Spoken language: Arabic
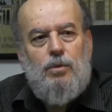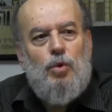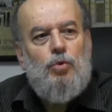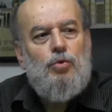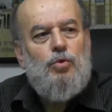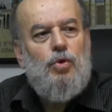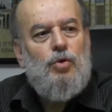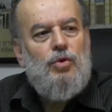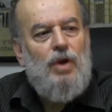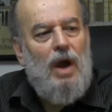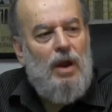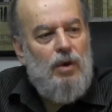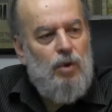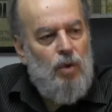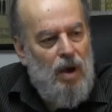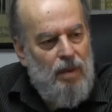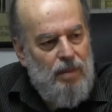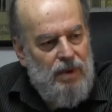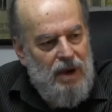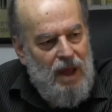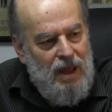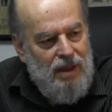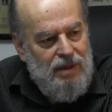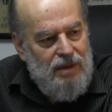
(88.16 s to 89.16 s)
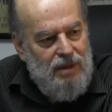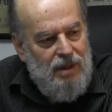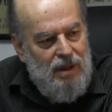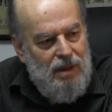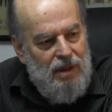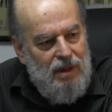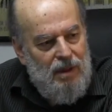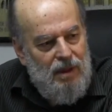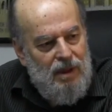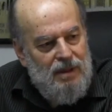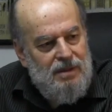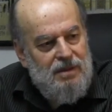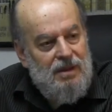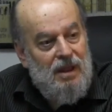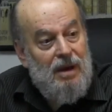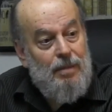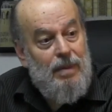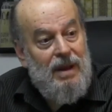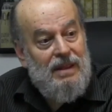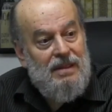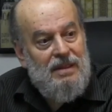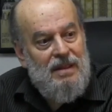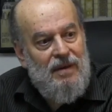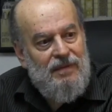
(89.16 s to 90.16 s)
تنتج عنه امراض
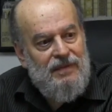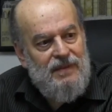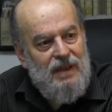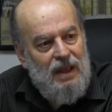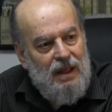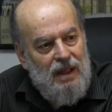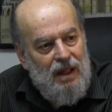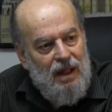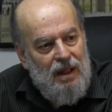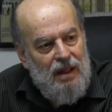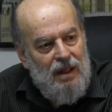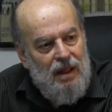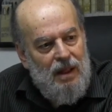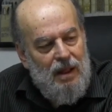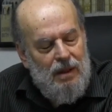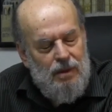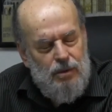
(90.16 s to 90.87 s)
اضطرابات نفسيه